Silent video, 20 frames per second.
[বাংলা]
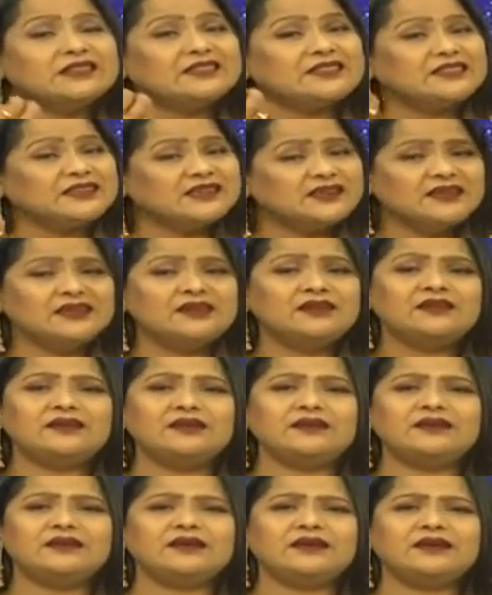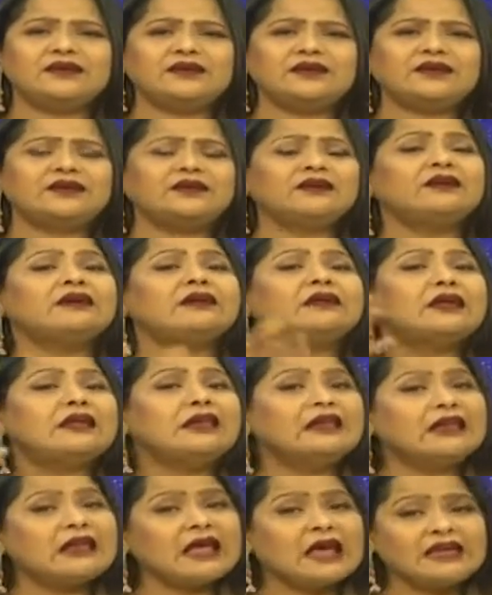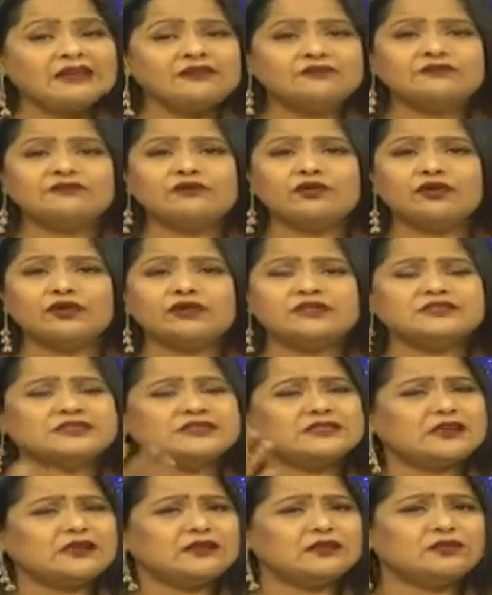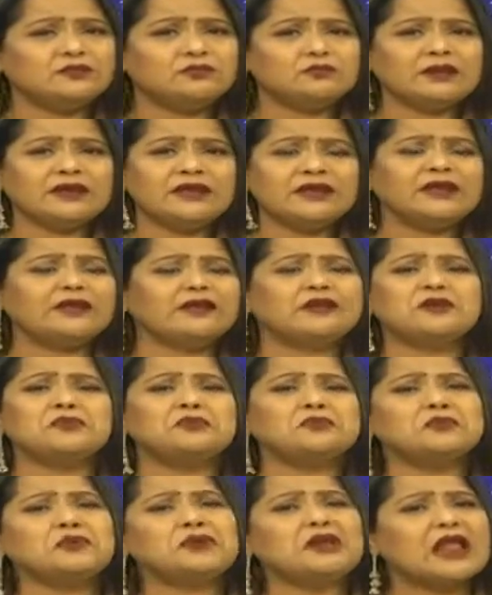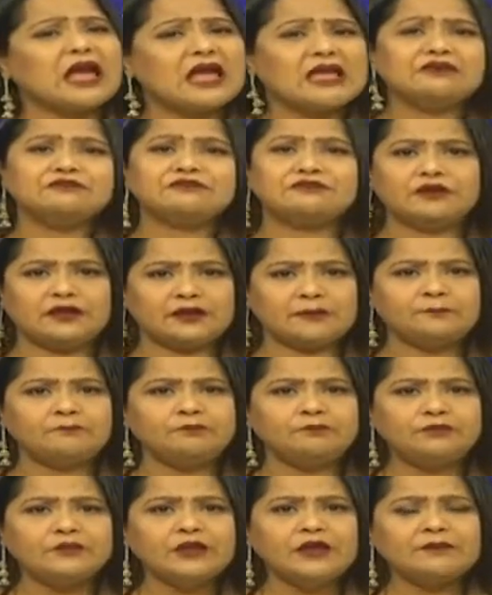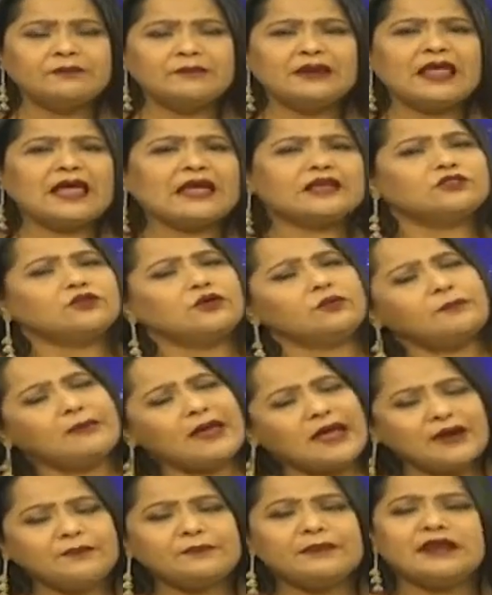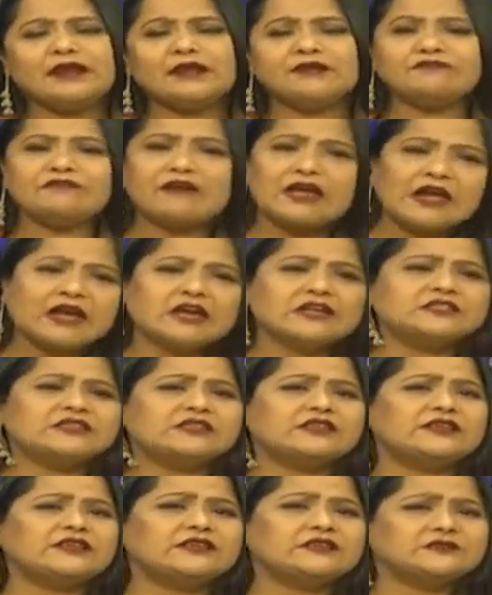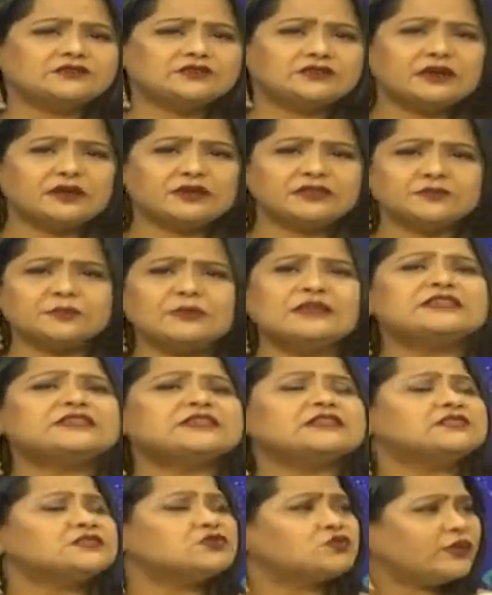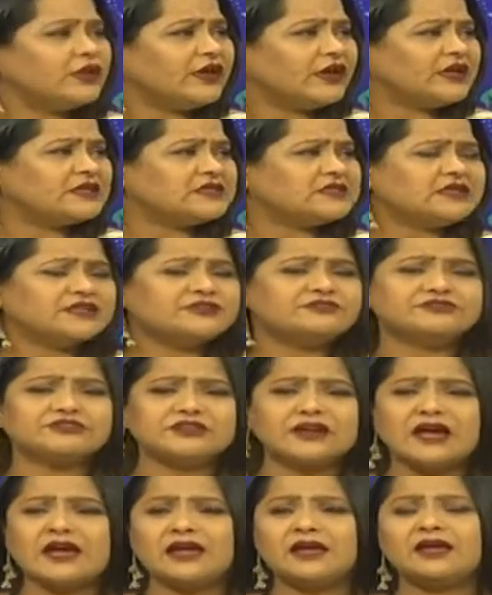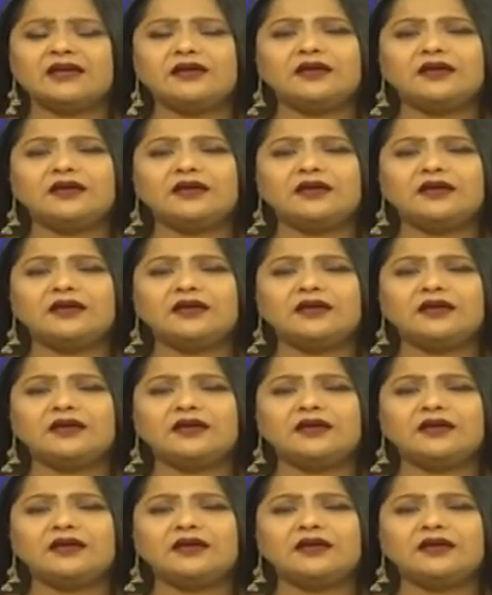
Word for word: থিন নিয়ে হেয়ার লাইভ নয় মানে হেয়ারের কোনো লাইভ নেই মানে একদম ম্যারে ফ্যাকাশে স্প্লিটেন্স হয়ে গেছে ড্রাই